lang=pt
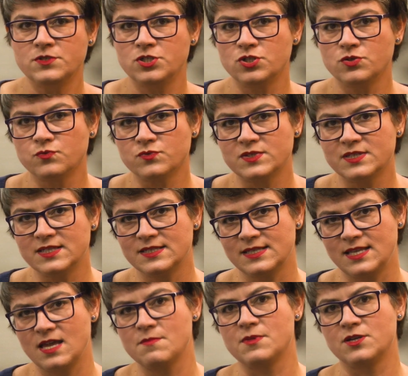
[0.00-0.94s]
de um
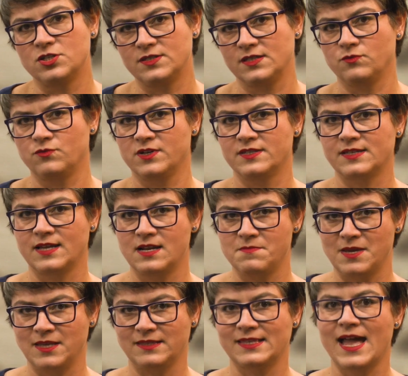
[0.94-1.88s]
sistema de segurança
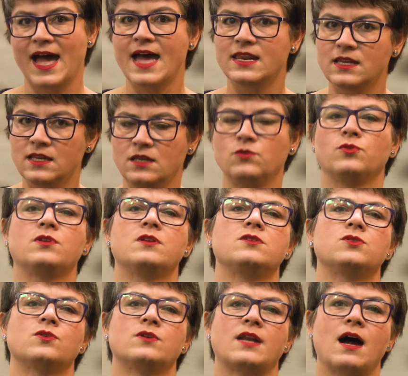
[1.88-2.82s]
alimentar e
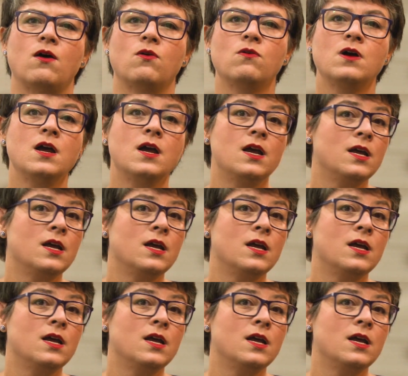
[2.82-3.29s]
nutricional